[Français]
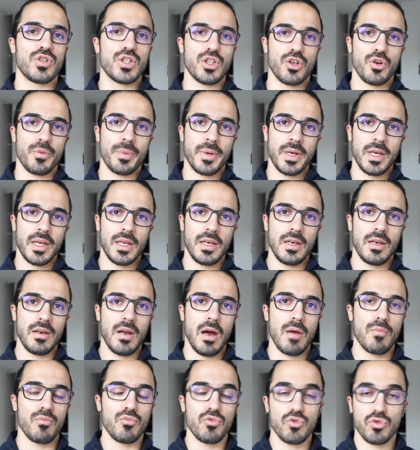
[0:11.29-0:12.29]
J'ai repris
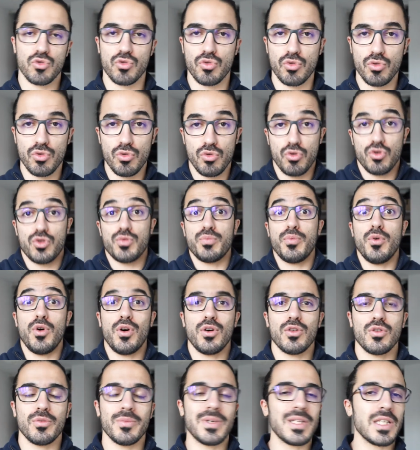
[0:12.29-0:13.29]
la muscu, le
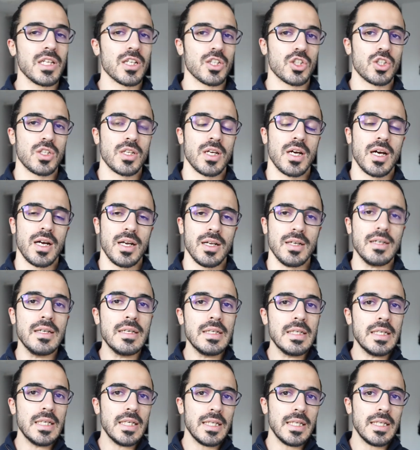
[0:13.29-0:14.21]
sport de manière générale,